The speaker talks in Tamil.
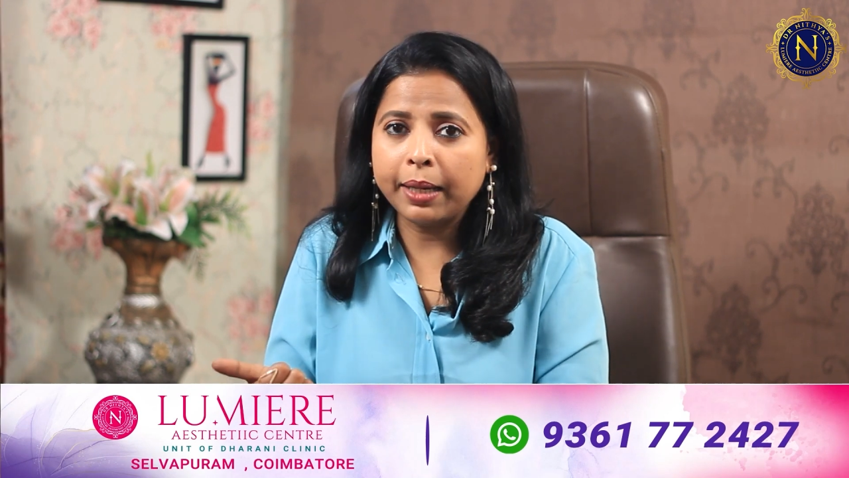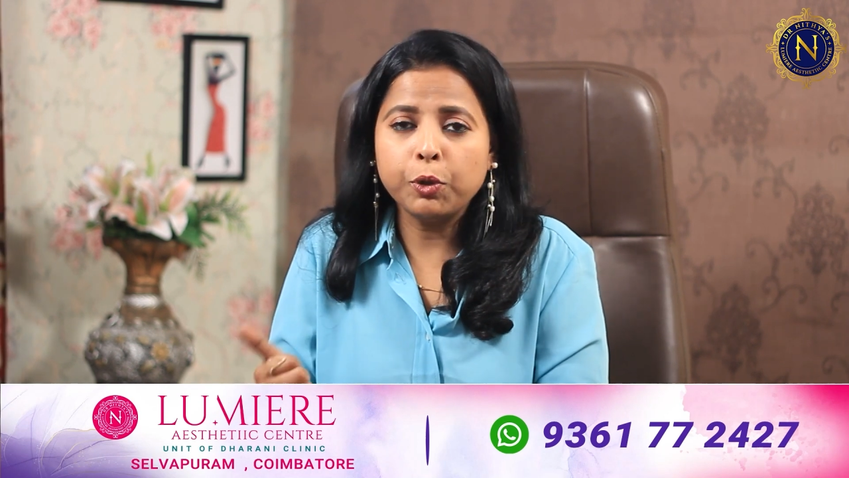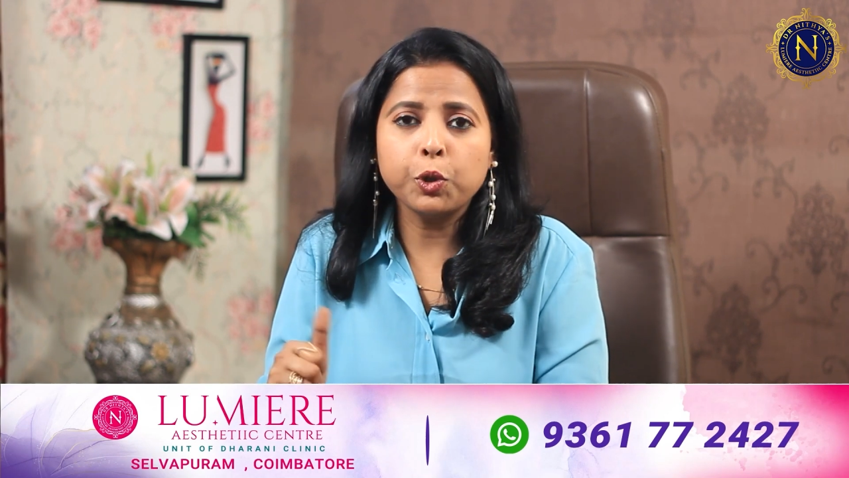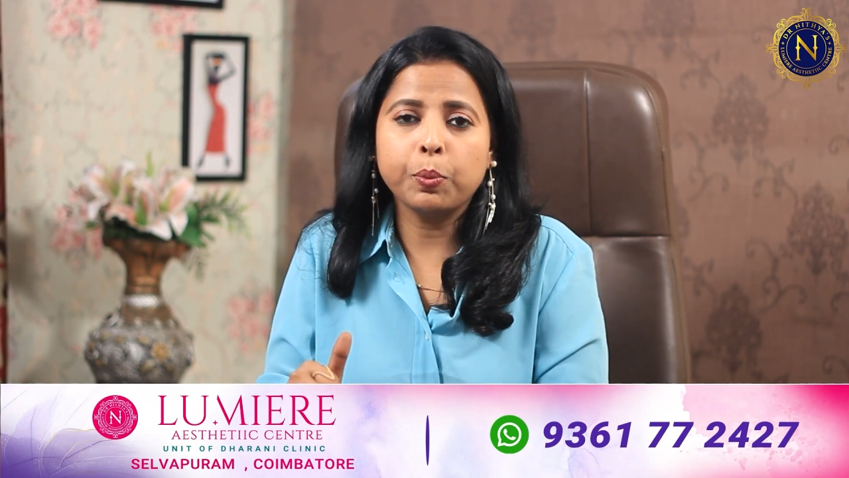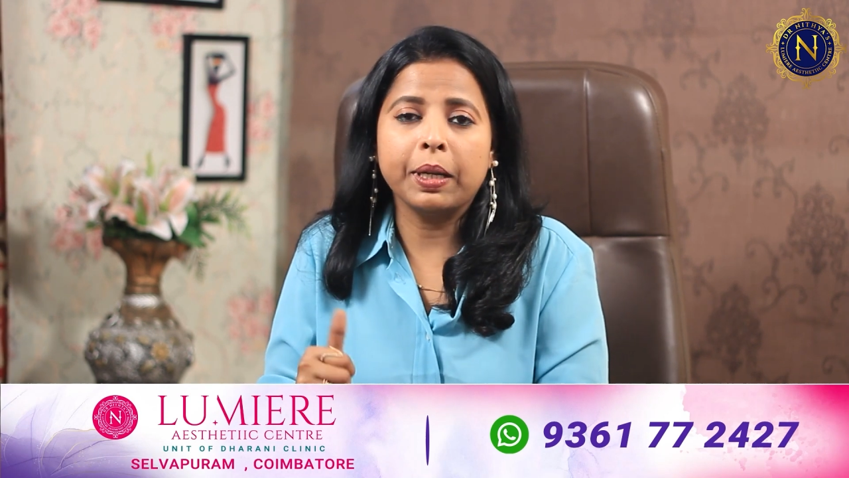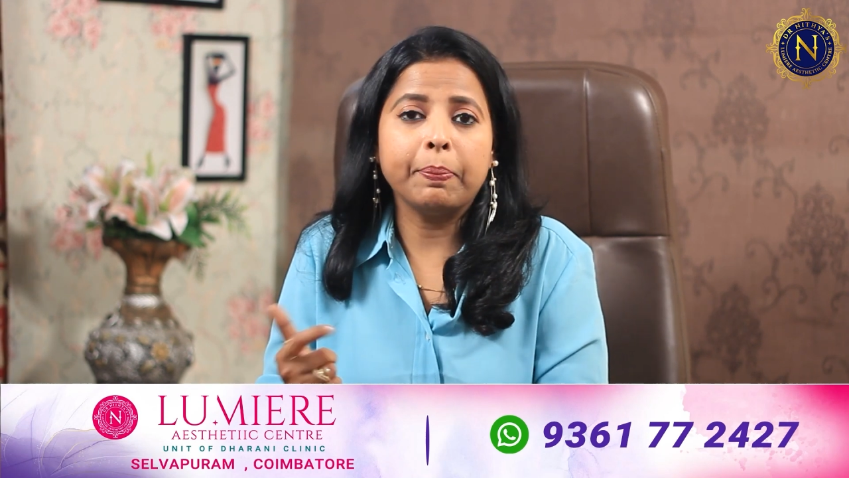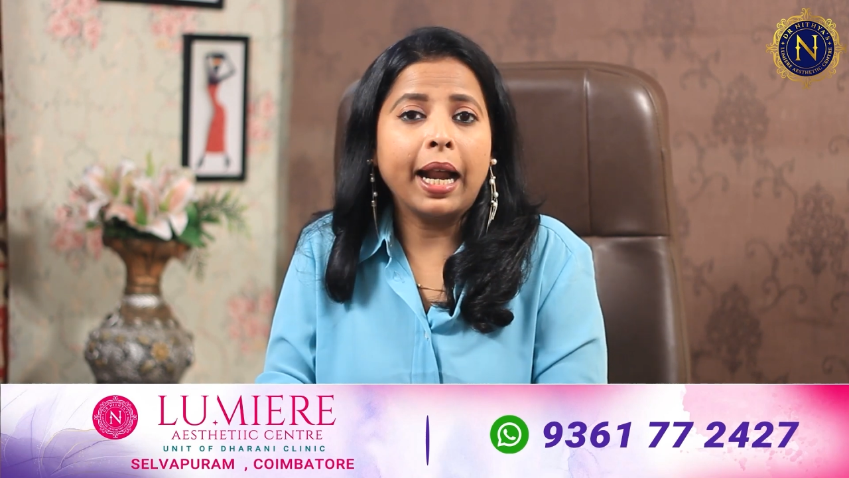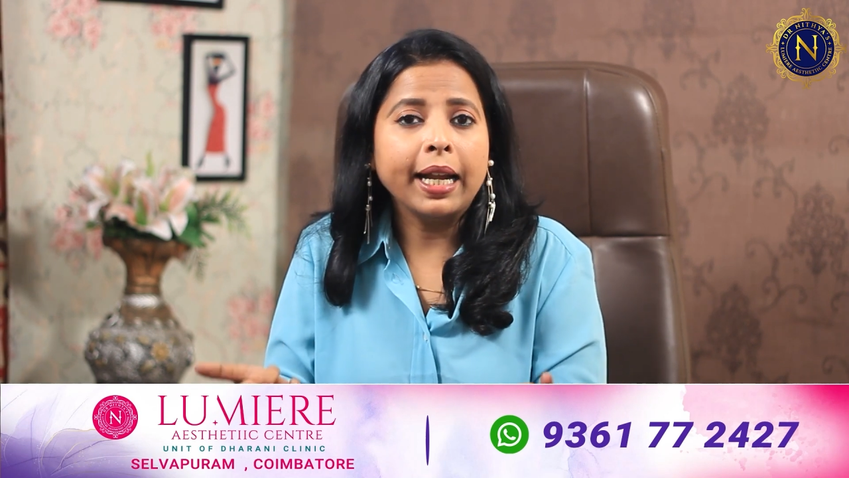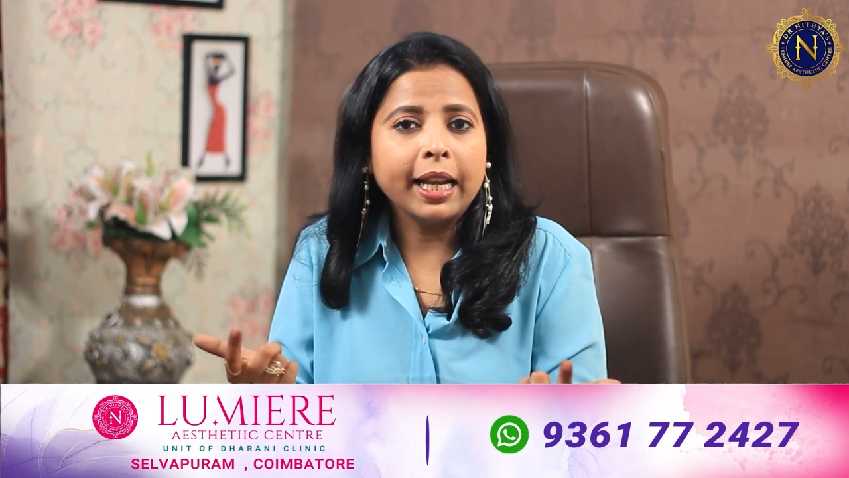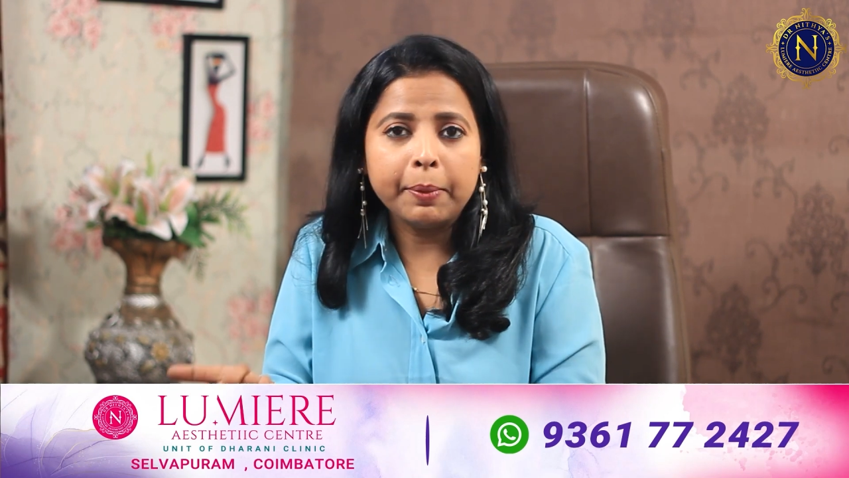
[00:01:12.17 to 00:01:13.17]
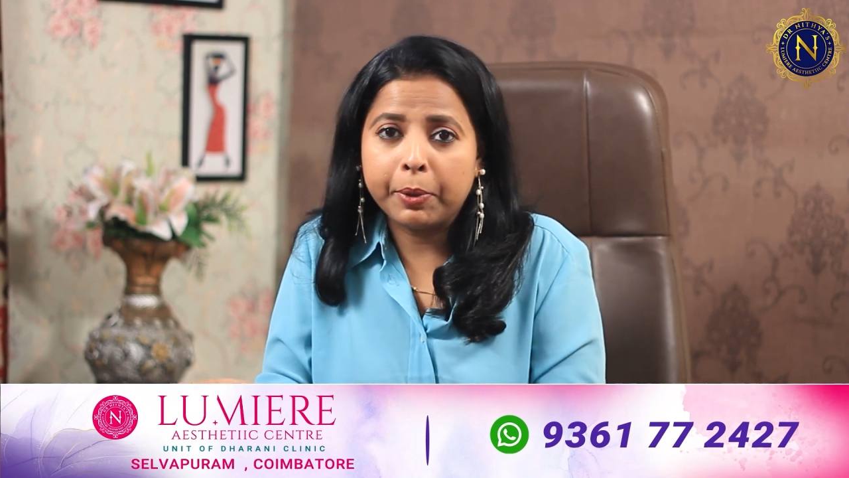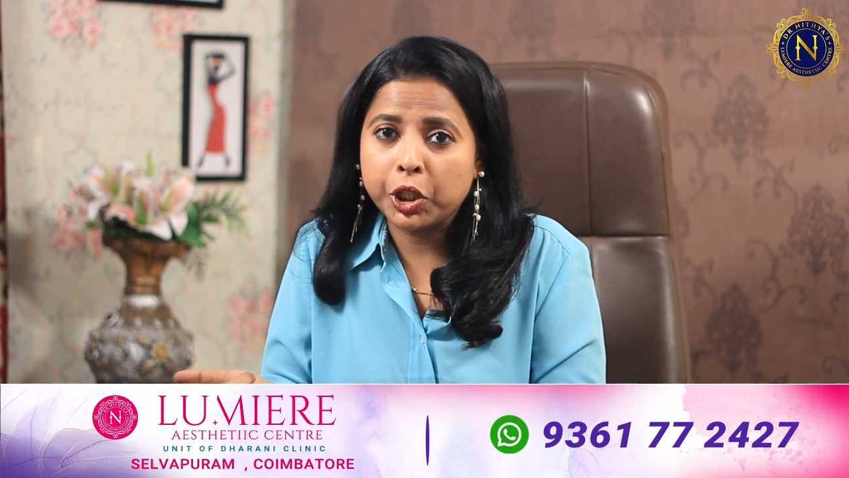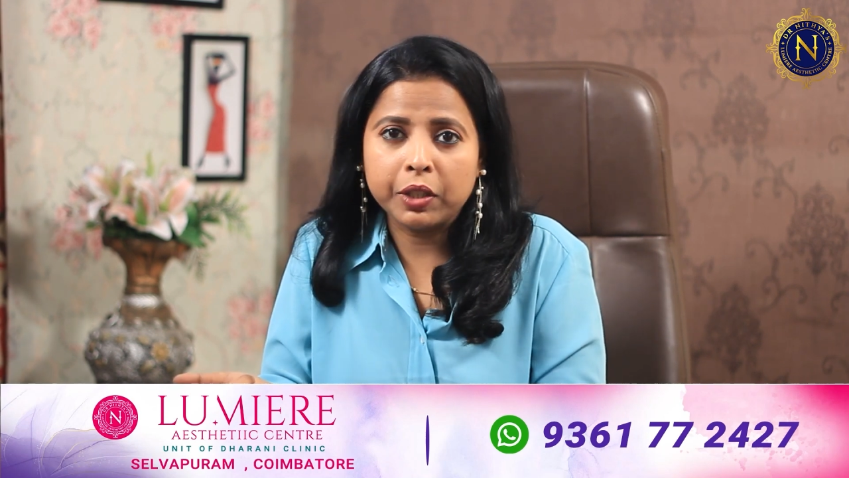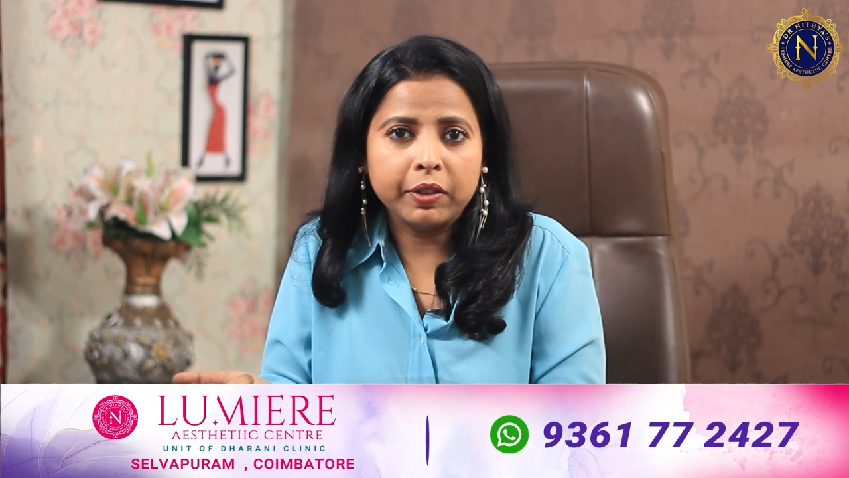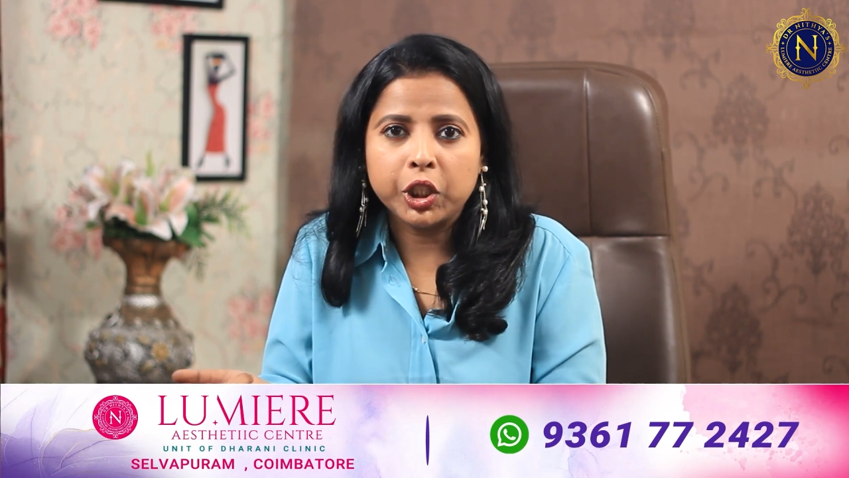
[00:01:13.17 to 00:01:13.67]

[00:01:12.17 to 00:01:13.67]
டைம் யூஸ் பண்ண பேட்னால பிரச்சனை